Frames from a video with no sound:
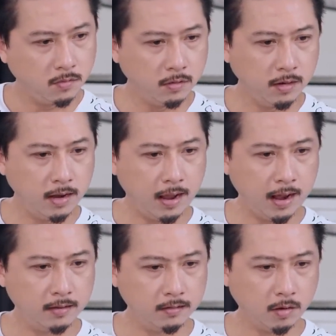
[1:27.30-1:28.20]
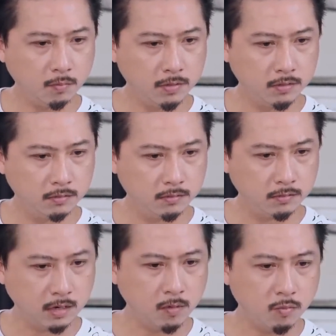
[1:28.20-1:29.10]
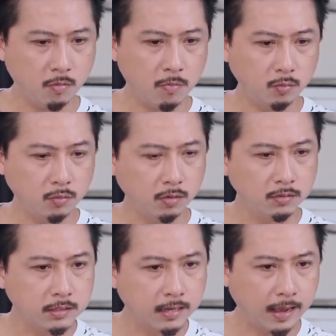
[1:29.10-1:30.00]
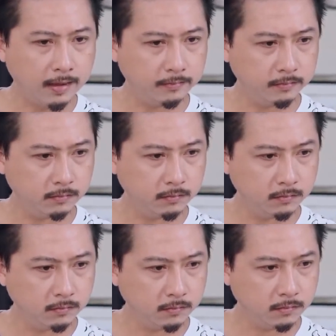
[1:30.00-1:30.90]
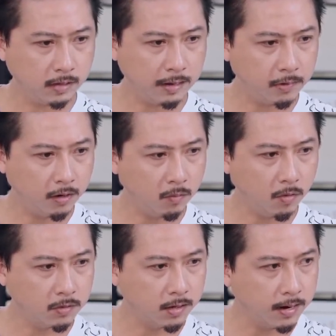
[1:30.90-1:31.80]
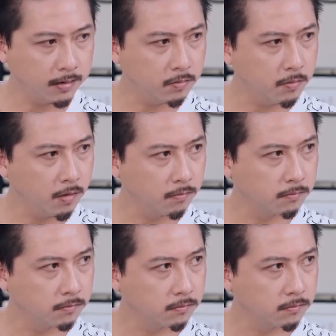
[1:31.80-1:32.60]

có nghĩa là hai vợ chồng mình đã không còn mâu thuẫn gì cả em đã không còn giận anh đúng không